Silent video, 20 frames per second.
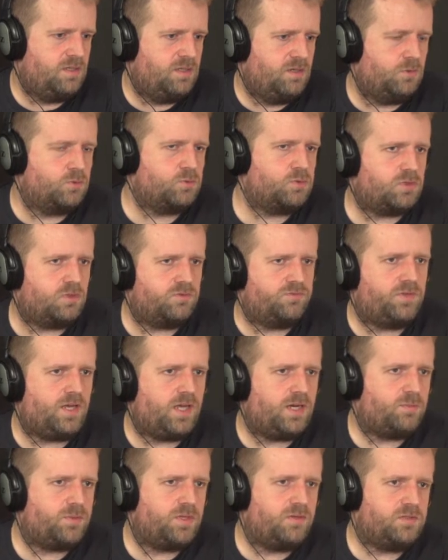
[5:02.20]
Otóż
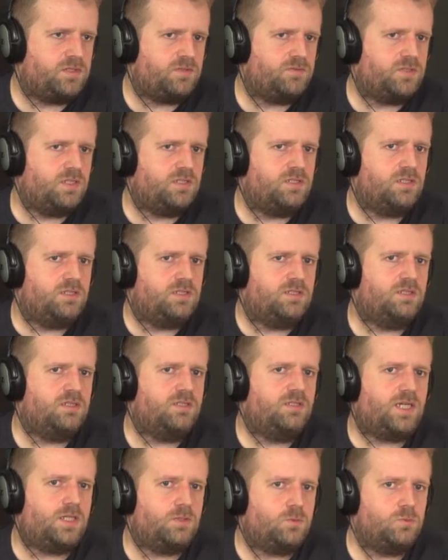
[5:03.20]
ofiara pojawia się wtedy, jeśli ten
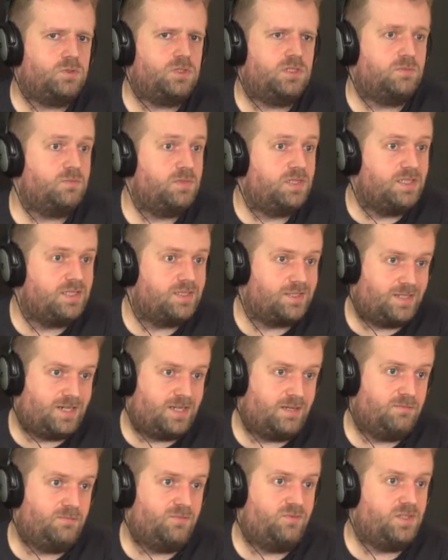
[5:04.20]
tatuś jest
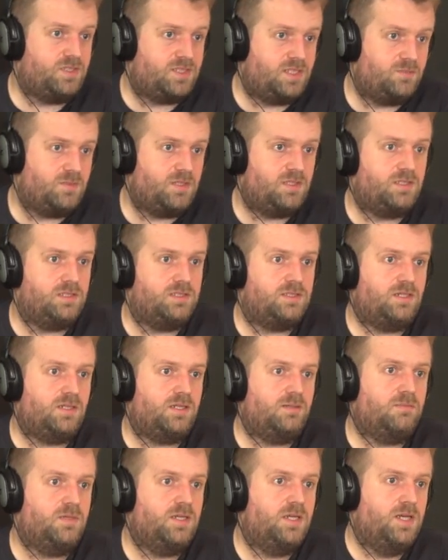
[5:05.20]
ministrem,
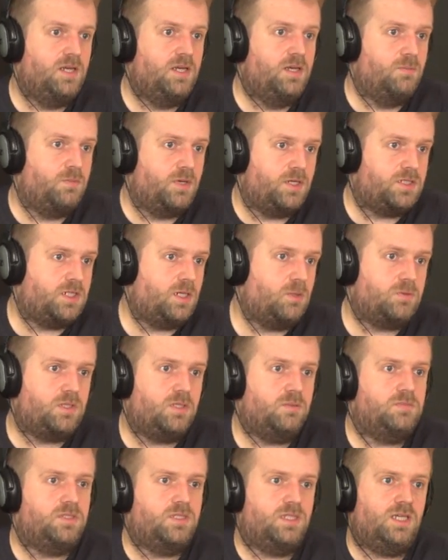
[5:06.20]
wiceministrem,
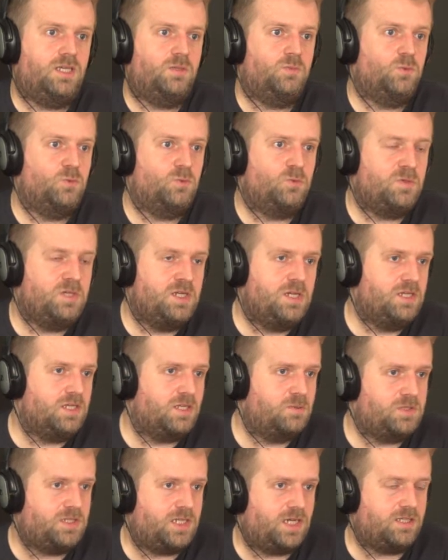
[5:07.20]
marszałkiem Sejmu,
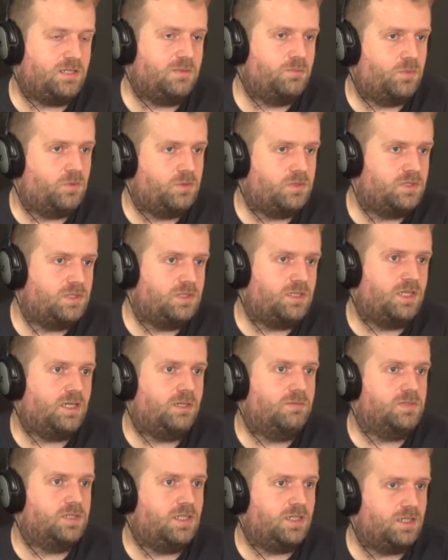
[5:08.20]
kimś takim,
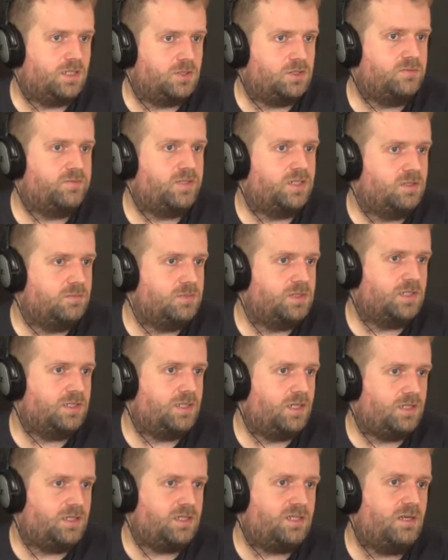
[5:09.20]
politykiem zaangażowanym
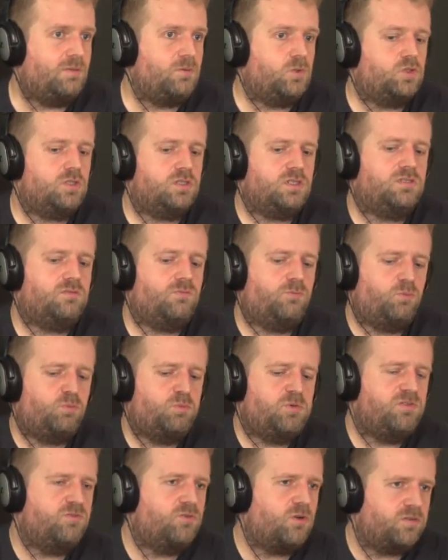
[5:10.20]
itd. Tak tak Kim, kto jest
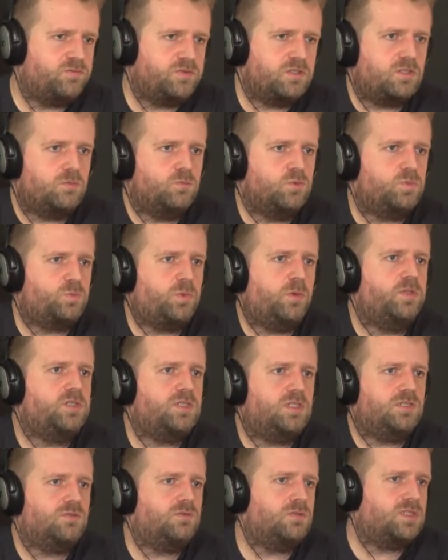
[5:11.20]
wpływowy, komu
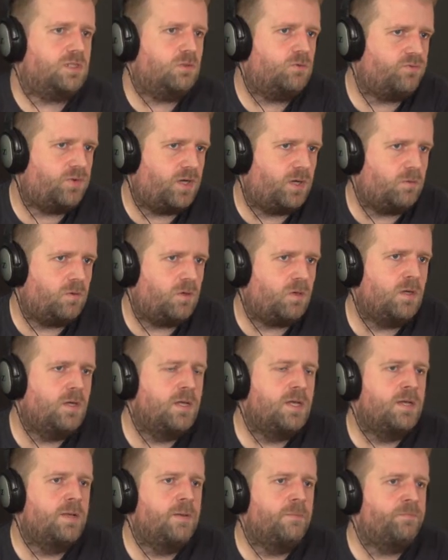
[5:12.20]
społeczeństwo zaufało,
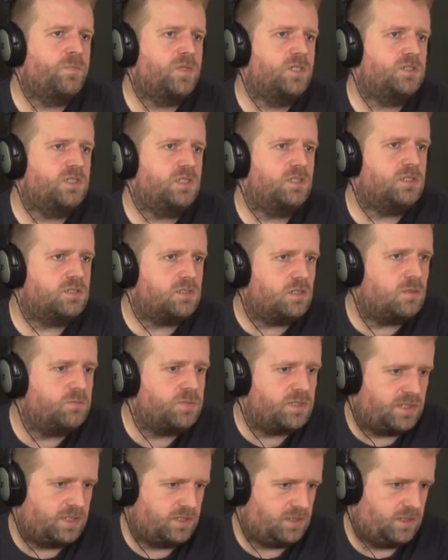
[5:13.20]
że nie
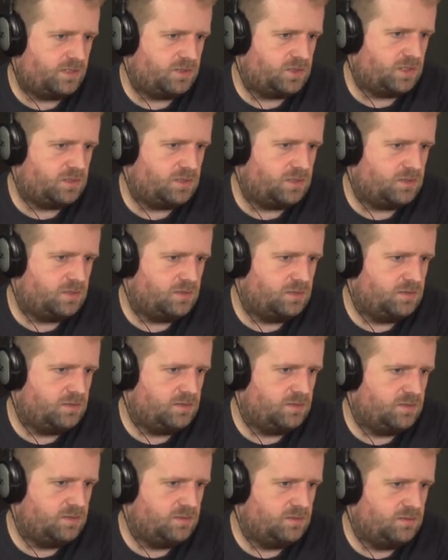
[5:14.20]
zrobi takiej rzeczy,
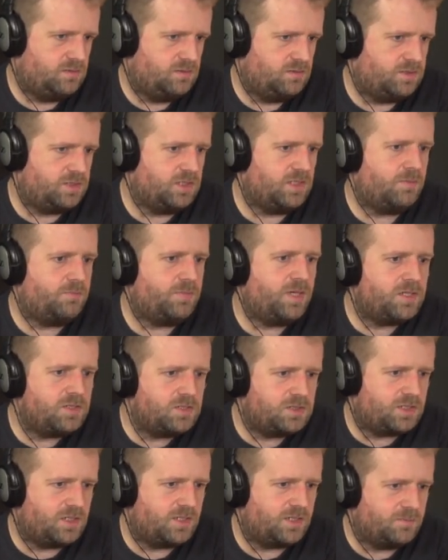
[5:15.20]
że nie
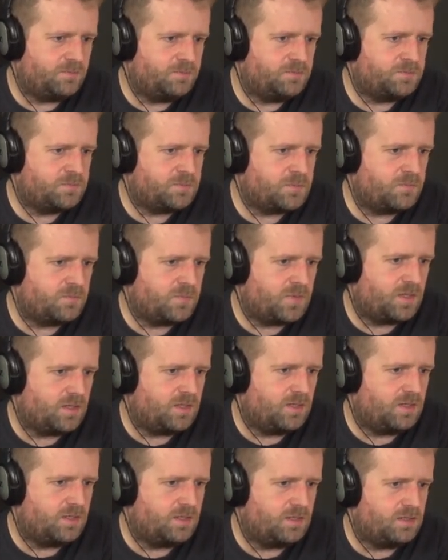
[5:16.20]
będzie
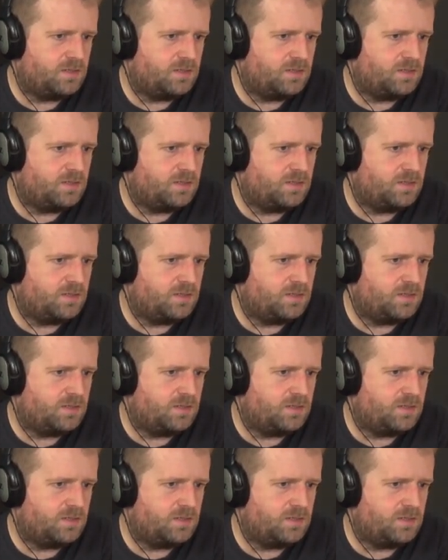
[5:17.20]
e,